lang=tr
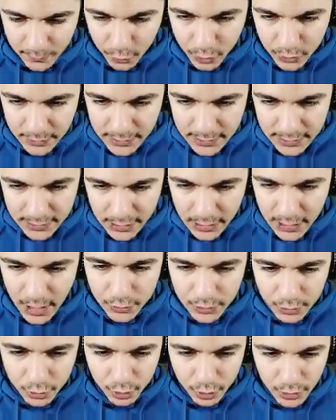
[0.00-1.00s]
deposuna gidecek. O
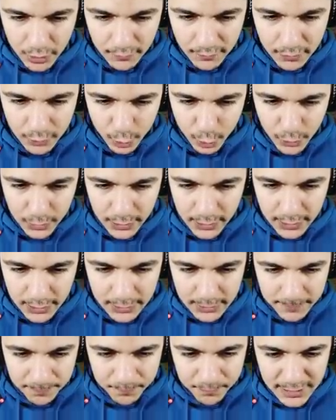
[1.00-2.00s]
yüzden şurayı ve şurayı
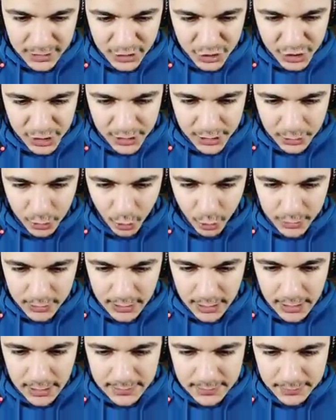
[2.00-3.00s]
alayım. Direkt içeriye doğru
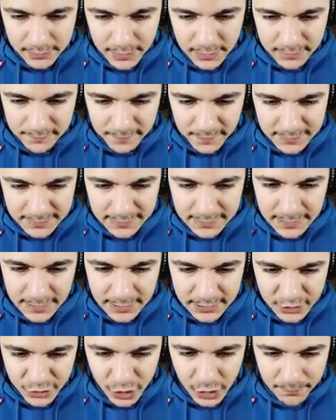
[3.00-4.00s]
ilerlesin. Biraz fazladan
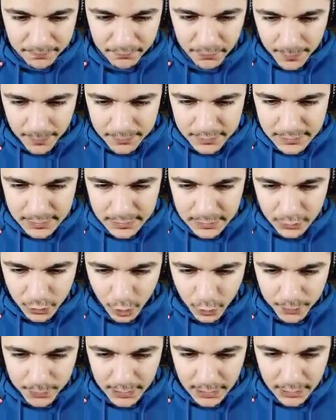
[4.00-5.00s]
atacağım. Tamam
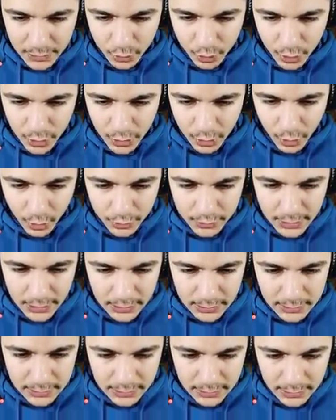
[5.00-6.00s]
sıkıntı yok. Bir tane şuraya
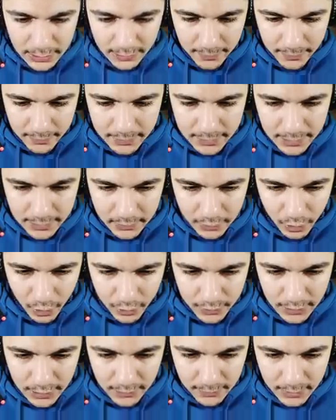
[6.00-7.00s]
gönder. Tamam kralı
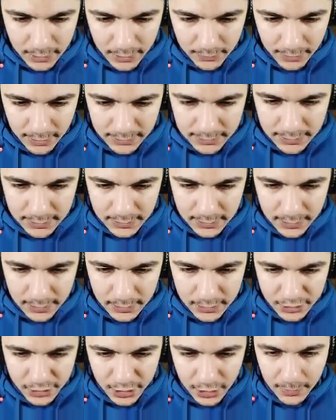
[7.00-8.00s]
gönderebilirim artık.
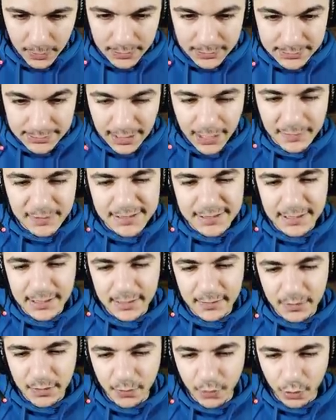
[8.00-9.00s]
Kralı içeri bak. Tam
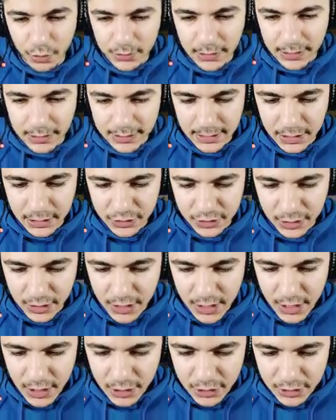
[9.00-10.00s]
istediğim gibi oldu
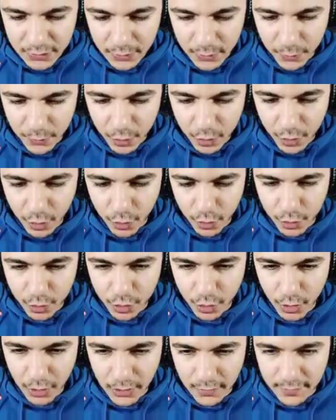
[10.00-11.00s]
arkadaşlar. Şimdi büyük
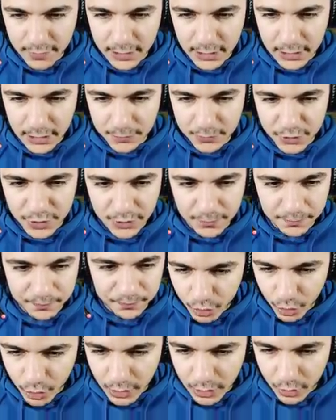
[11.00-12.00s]
koruyucuyu havadan yapacağım.
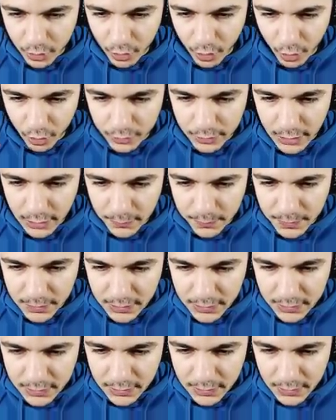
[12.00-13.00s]
Şöyle gönder
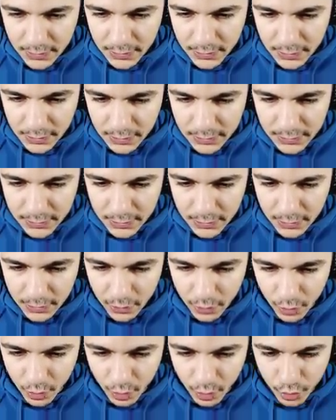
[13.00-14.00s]
1, 2,
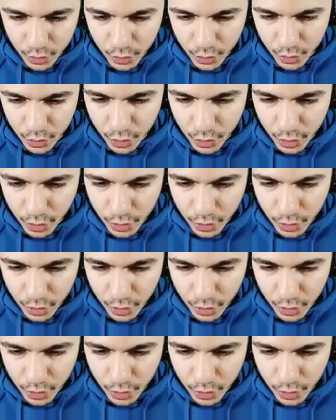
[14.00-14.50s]
3,